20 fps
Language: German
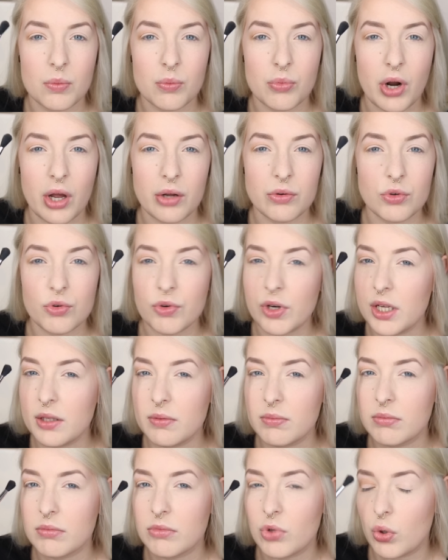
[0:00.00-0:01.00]
Brown Green,
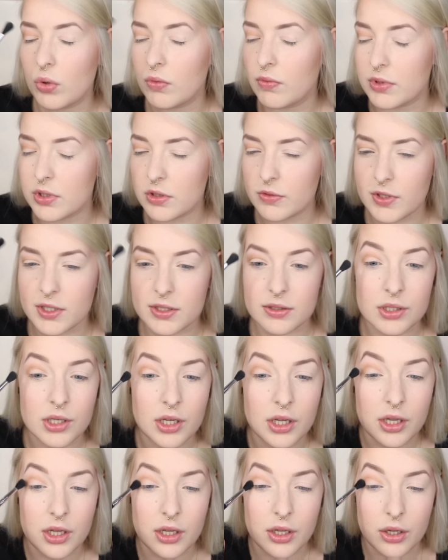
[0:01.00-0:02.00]
irgendwie sowas.
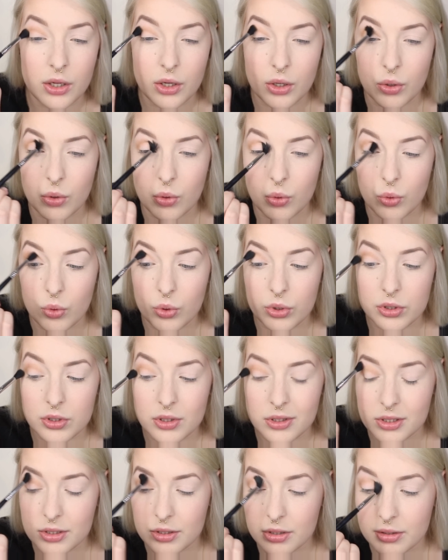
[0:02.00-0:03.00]

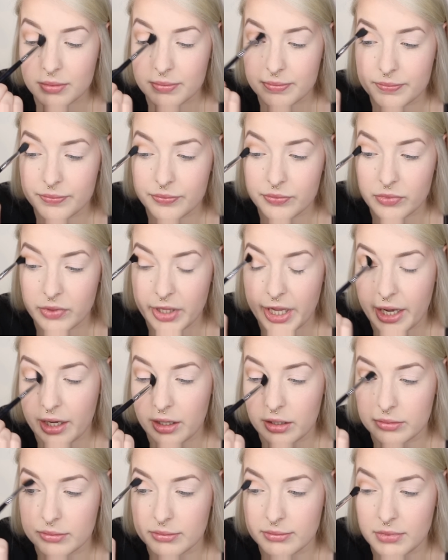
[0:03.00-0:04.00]
Und ähm, ja,
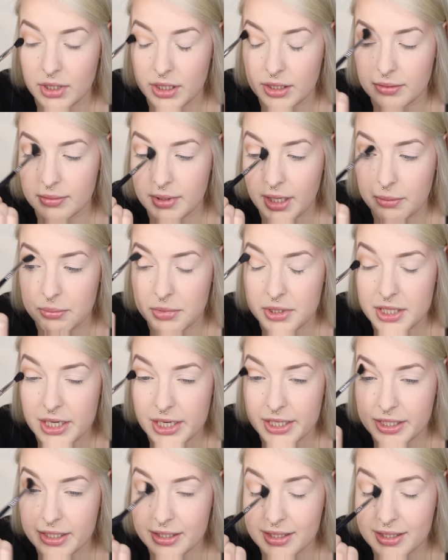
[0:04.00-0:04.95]
ich kann mich ehrlich